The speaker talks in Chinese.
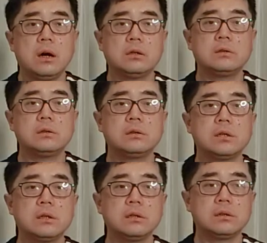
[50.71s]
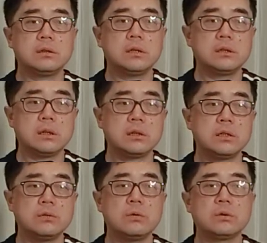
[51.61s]
而是呢，这个这个整个
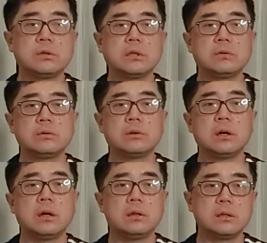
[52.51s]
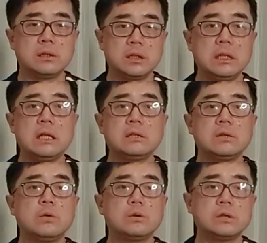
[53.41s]
技术过程当中呢，啊，这个提炼这
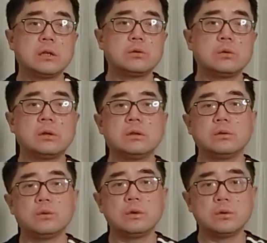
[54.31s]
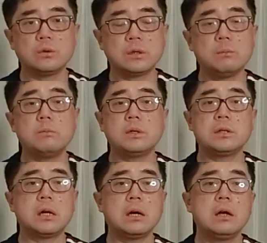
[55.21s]
个过程当中呢，你无论从成本
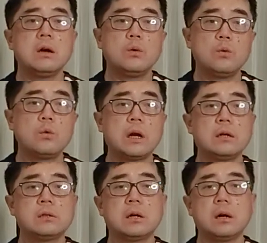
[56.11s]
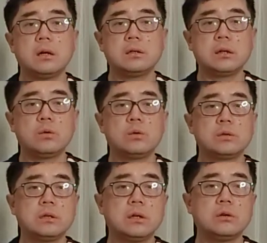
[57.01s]
上、污染上啊，这个过
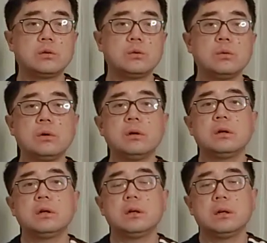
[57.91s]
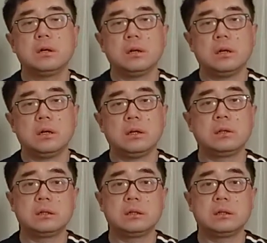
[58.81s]
程呢，中国，啊，